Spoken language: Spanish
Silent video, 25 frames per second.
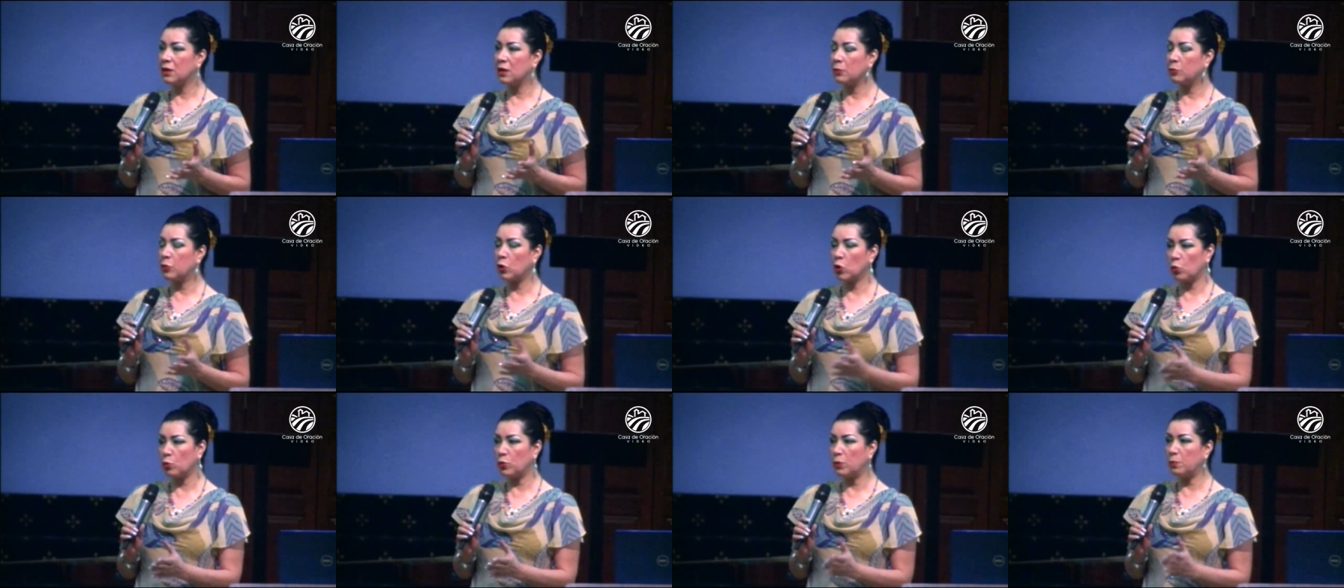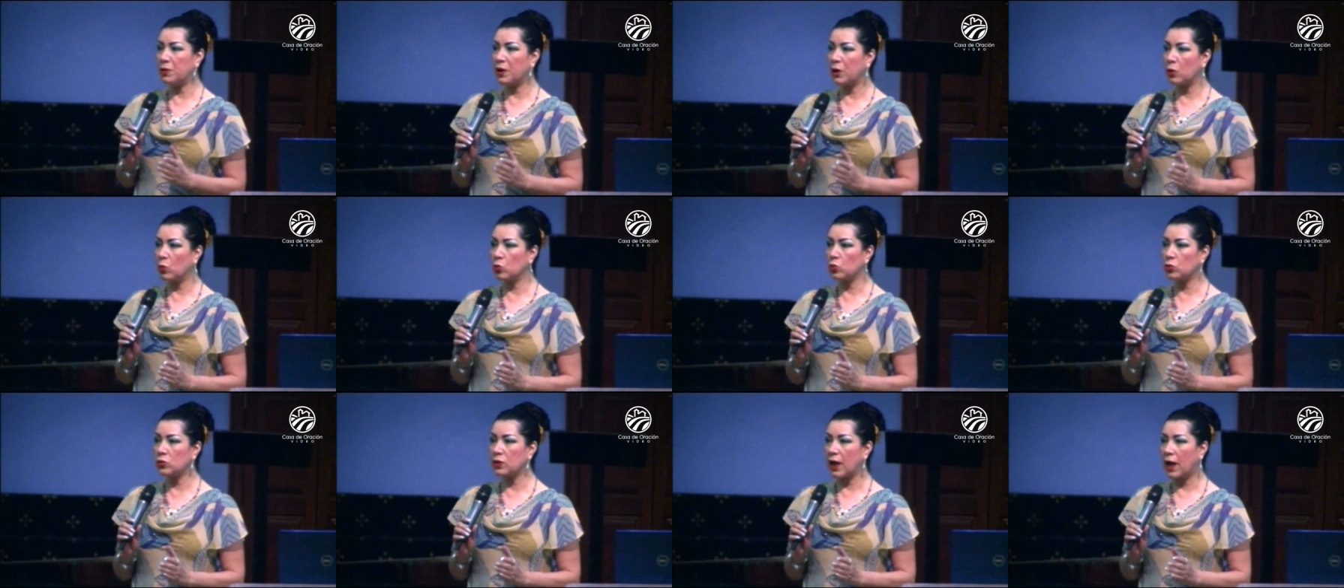pero mi
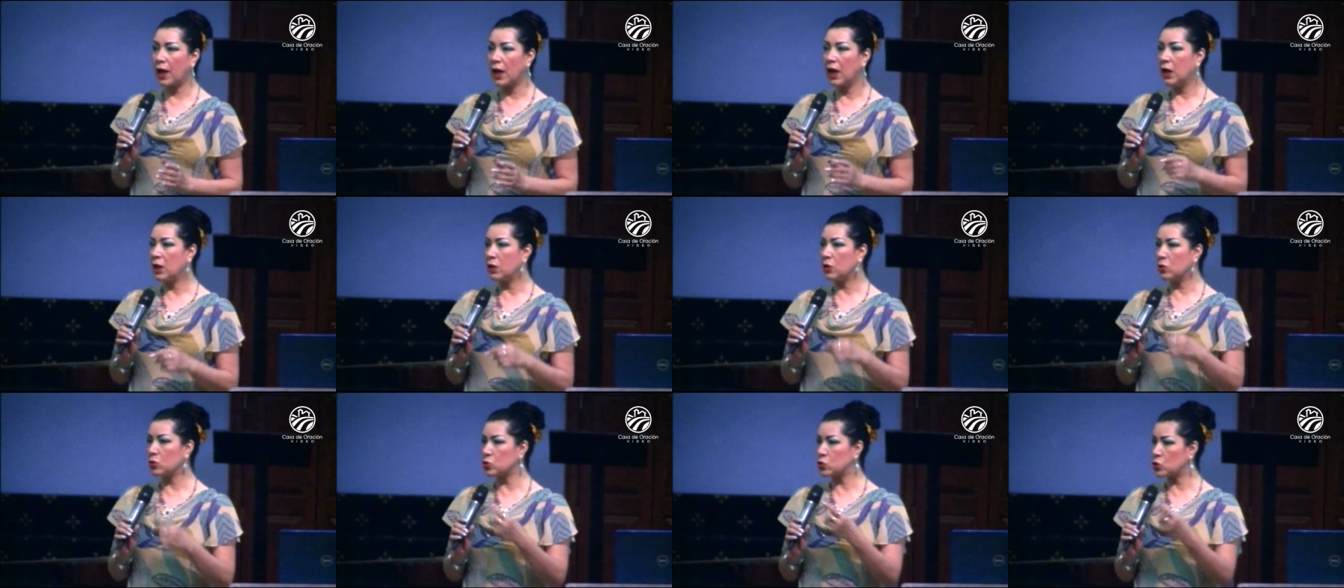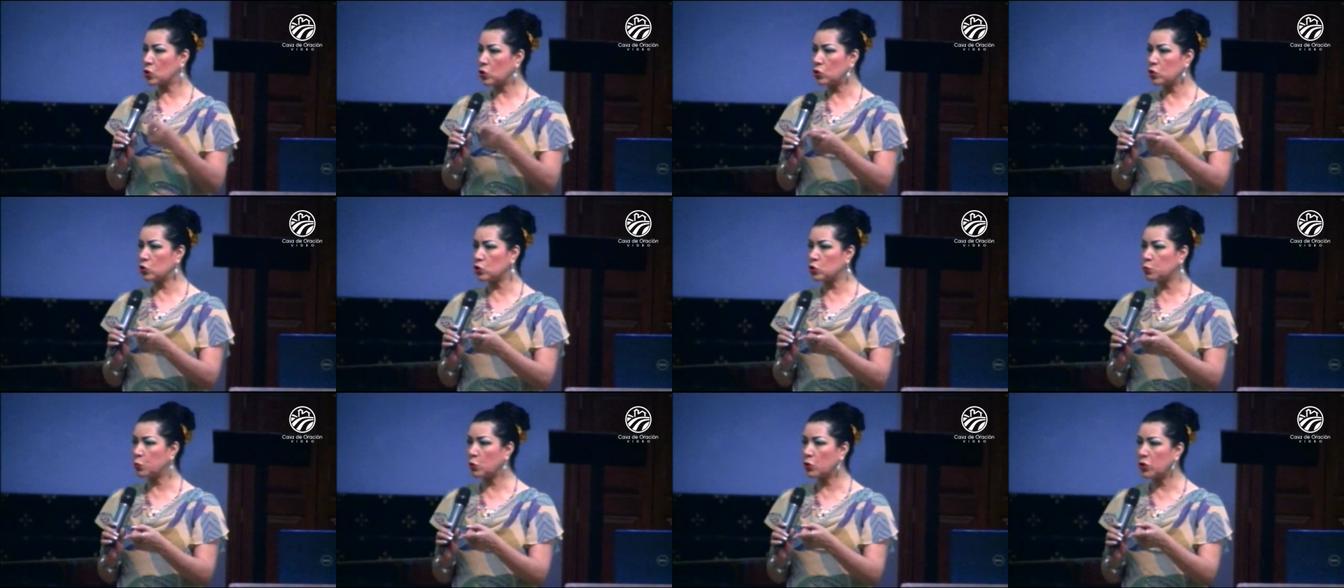pregunta,
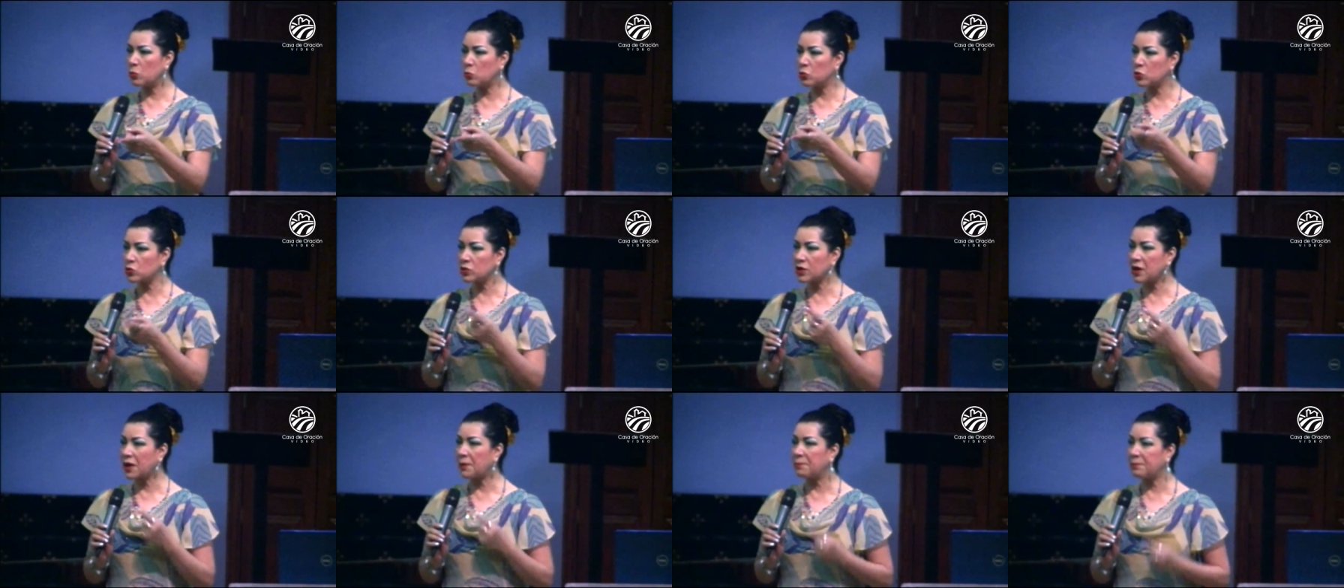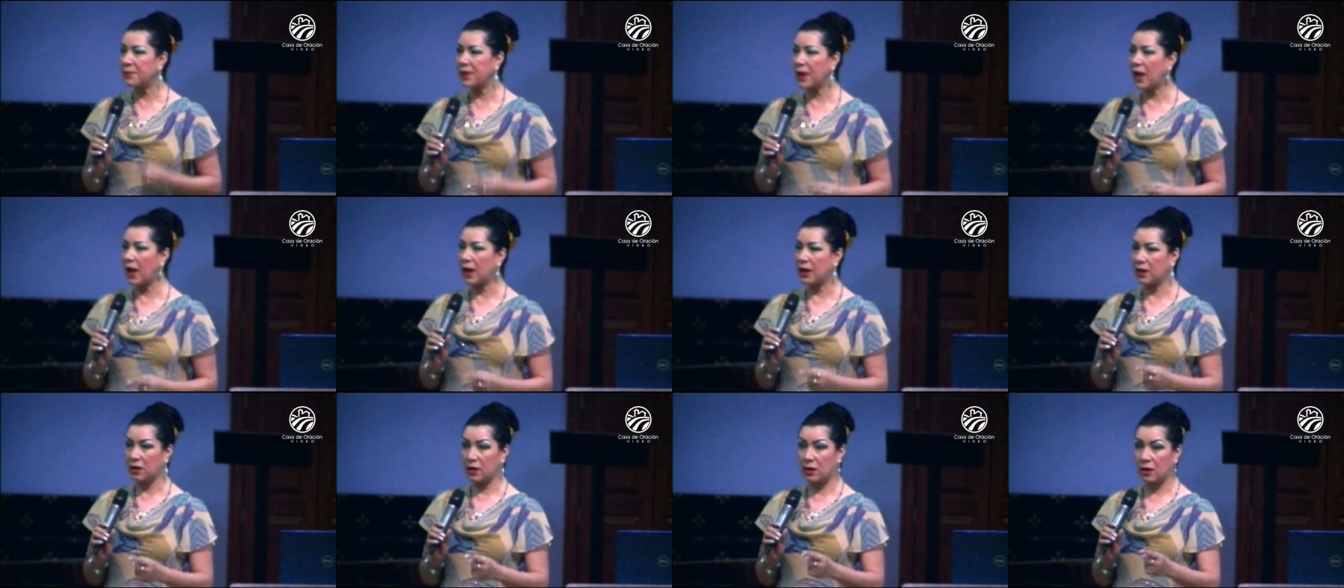¿nosotros podemos
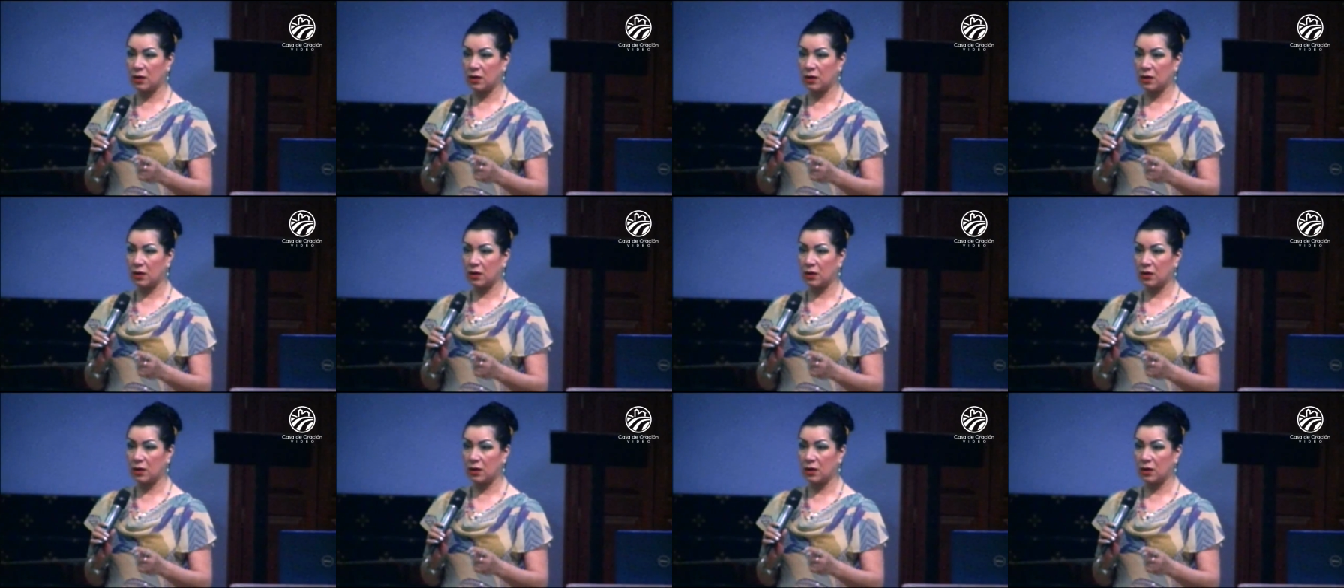cambiar